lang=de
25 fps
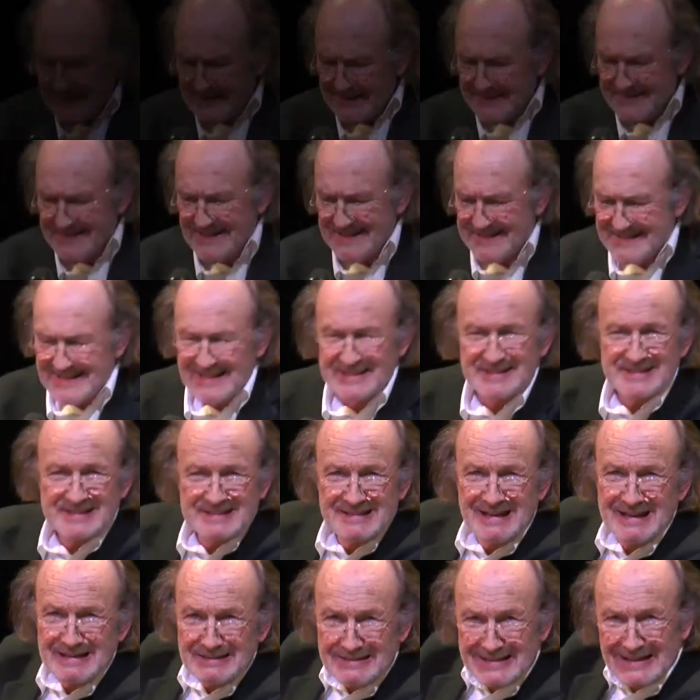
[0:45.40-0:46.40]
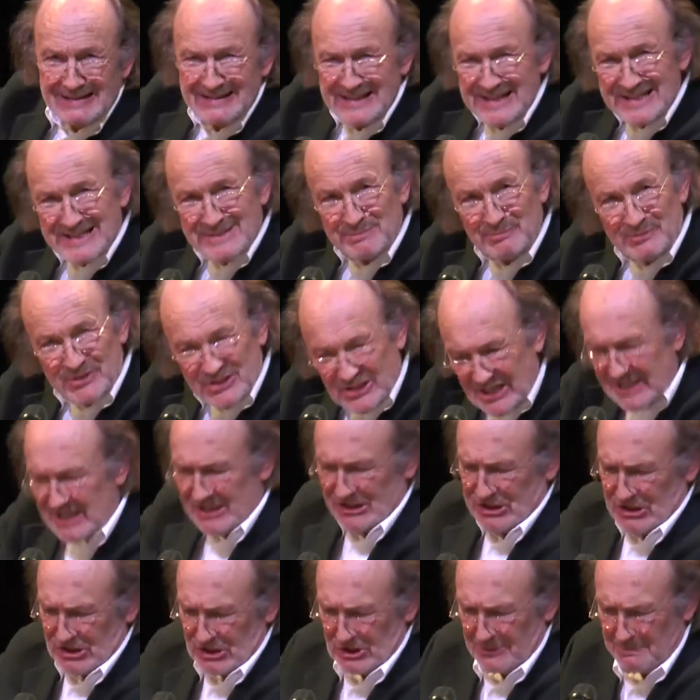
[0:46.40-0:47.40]
Sie sitzen hinter diesem
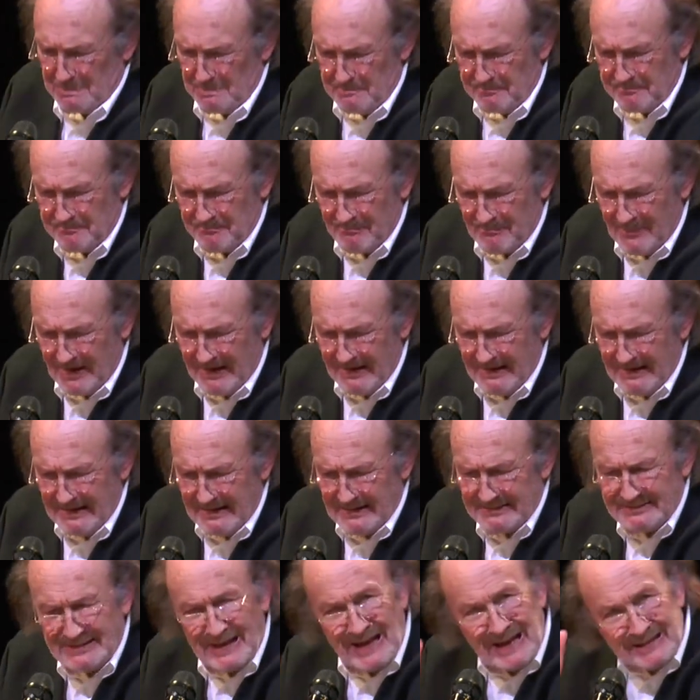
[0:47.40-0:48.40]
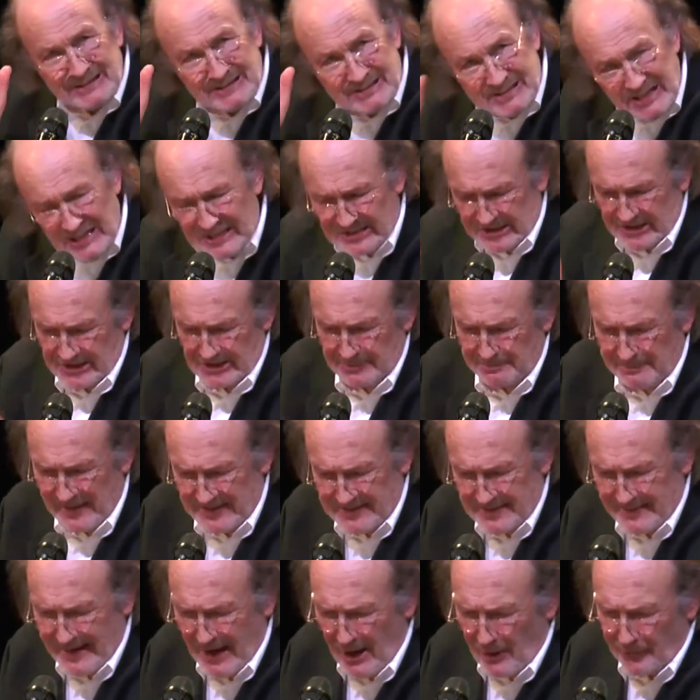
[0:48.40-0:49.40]
Tisch der Tisch,
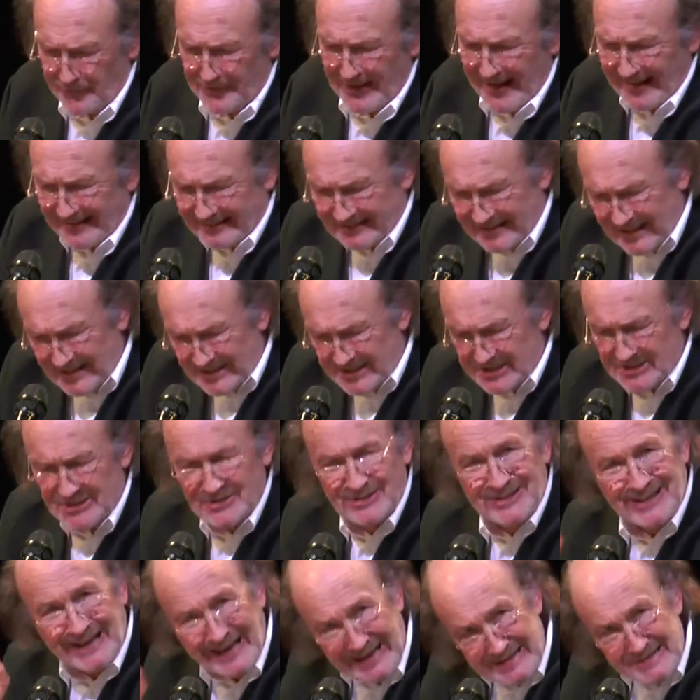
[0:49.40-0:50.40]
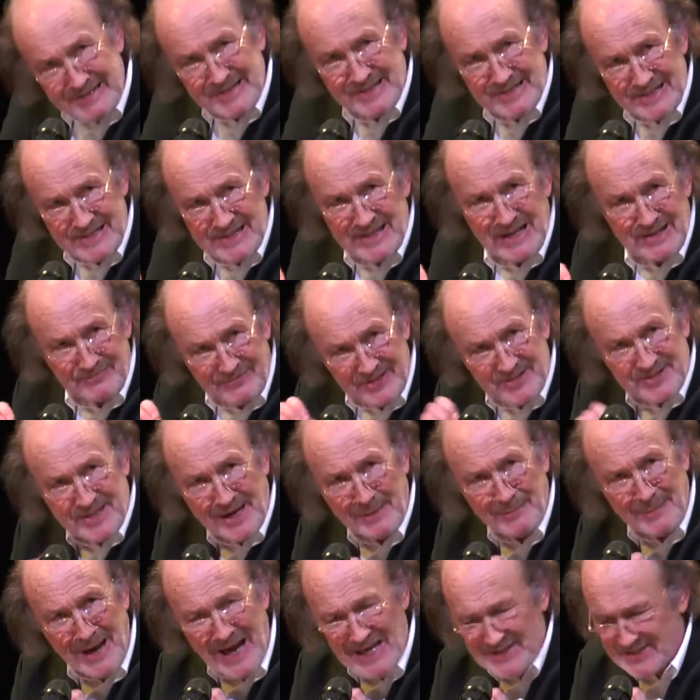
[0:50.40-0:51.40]
passen Sie mal auf, der Tisch trennt sie
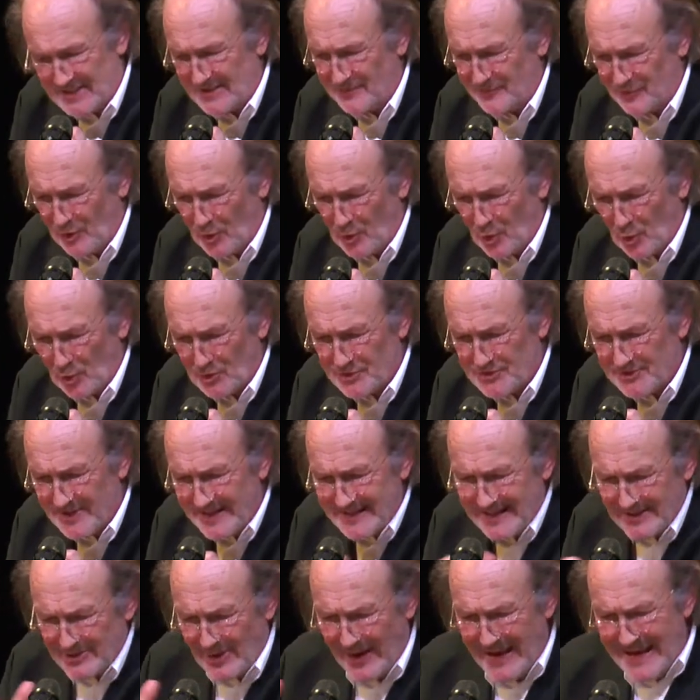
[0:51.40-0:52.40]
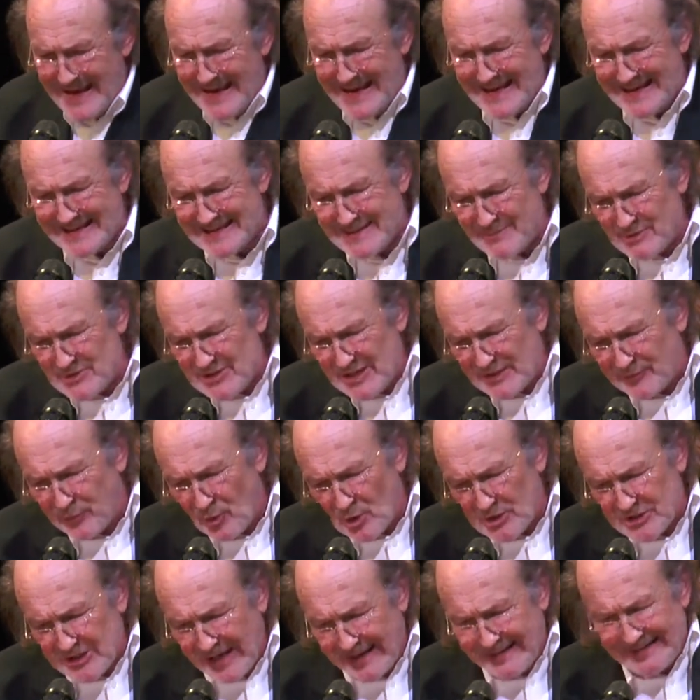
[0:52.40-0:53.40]
gewissermaßen von uns. Nicht? Also, Sie müssen sich
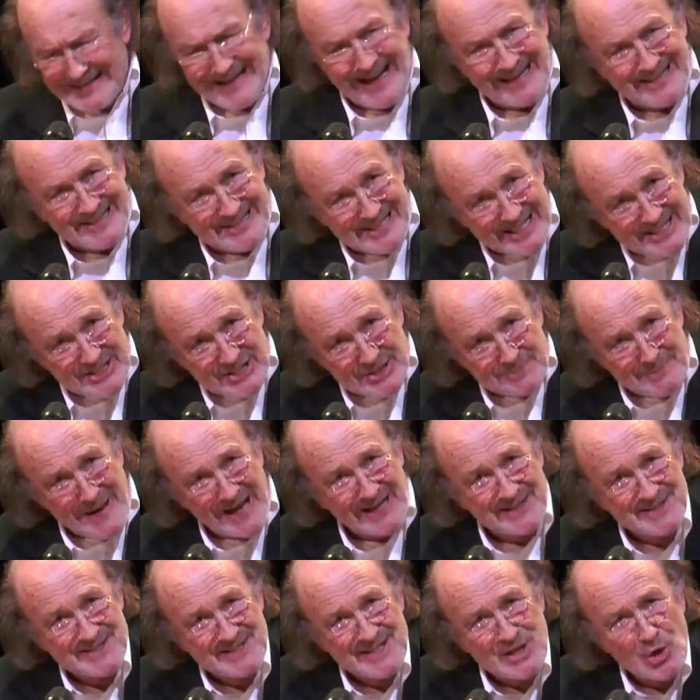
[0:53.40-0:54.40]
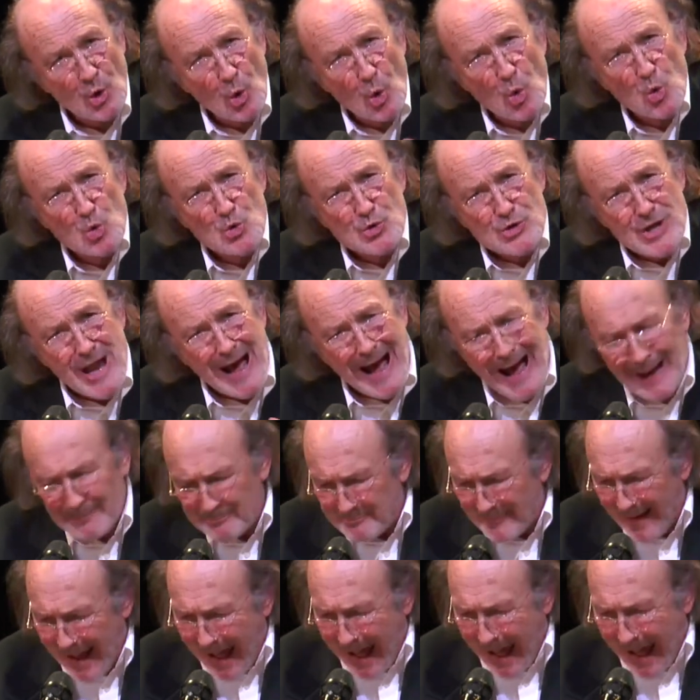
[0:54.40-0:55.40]
vorstellen, der Tisch macht sie
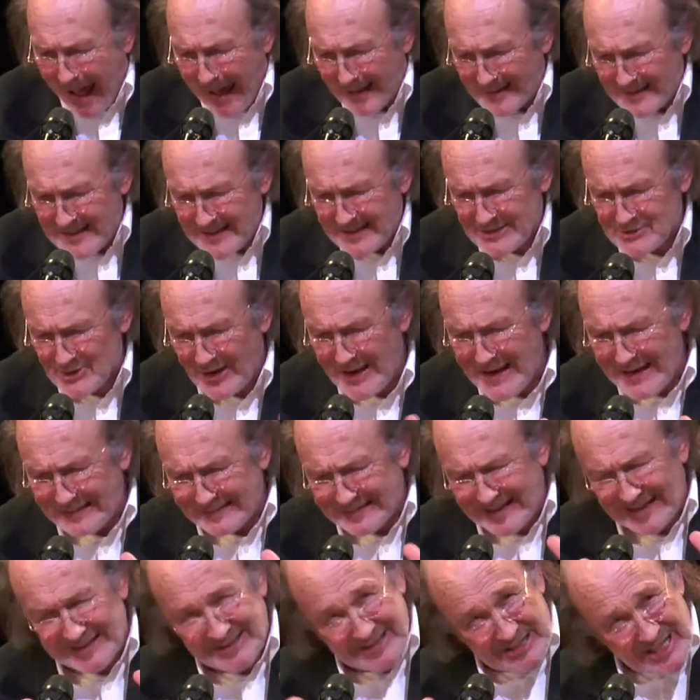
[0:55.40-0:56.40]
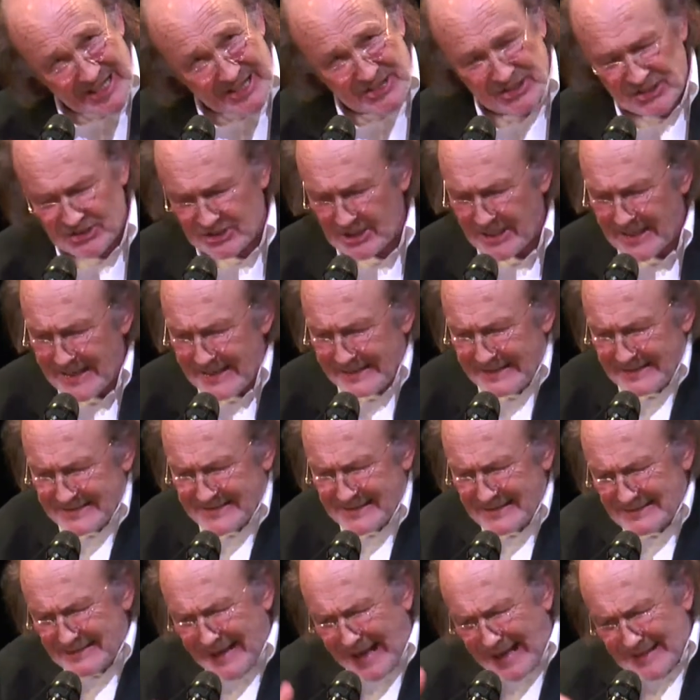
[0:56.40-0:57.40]
unnahbar. Nicht? Also, der Tisch
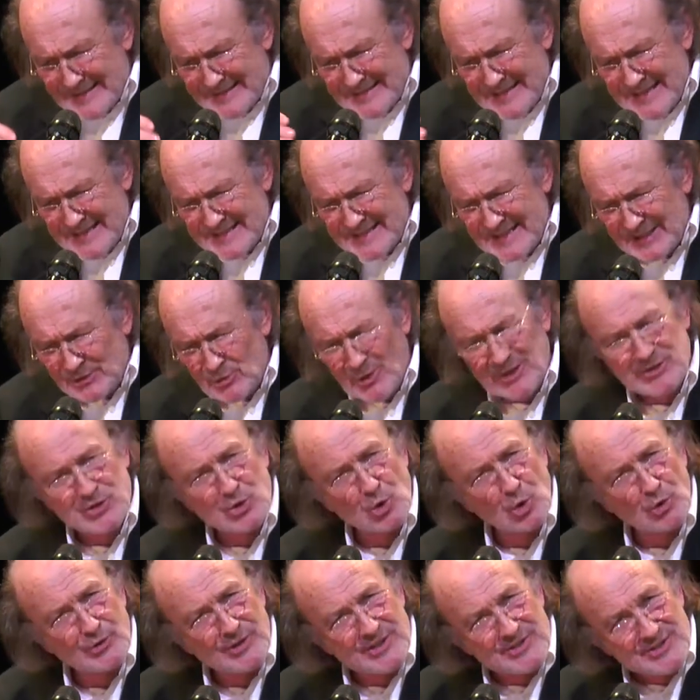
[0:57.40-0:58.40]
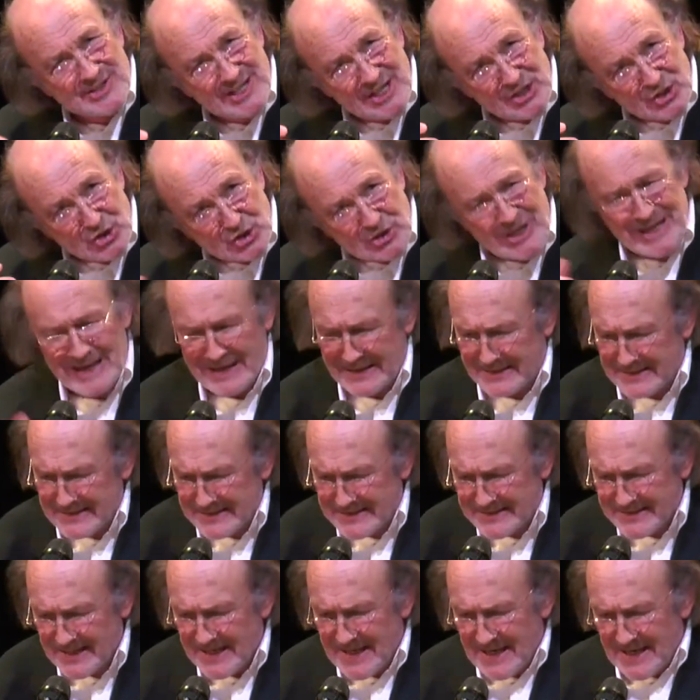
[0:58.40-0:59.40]
ist in der an sich Situation des
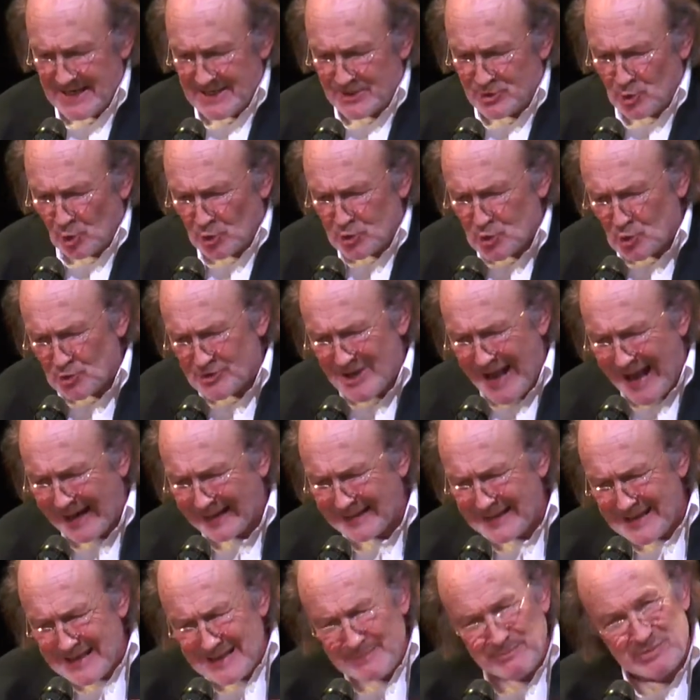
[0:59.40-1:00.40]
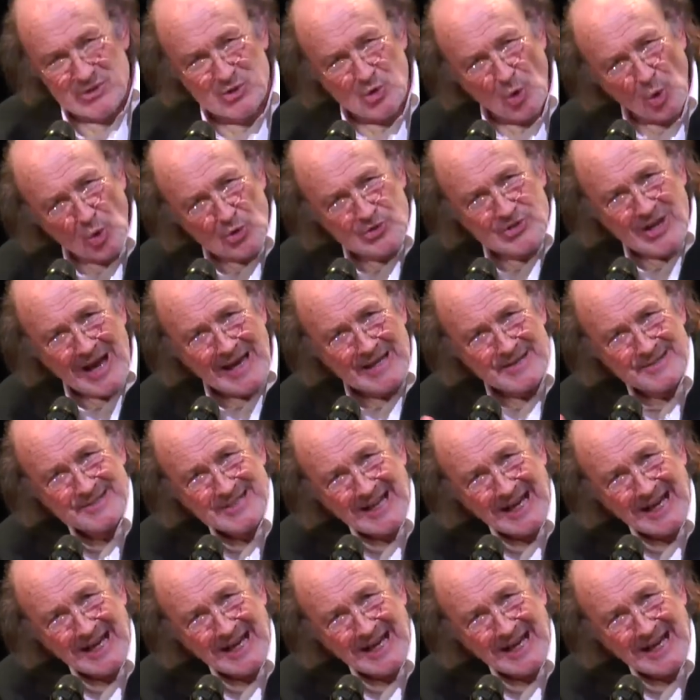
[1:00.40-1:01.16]
Geschehens sozusagen im So-Sein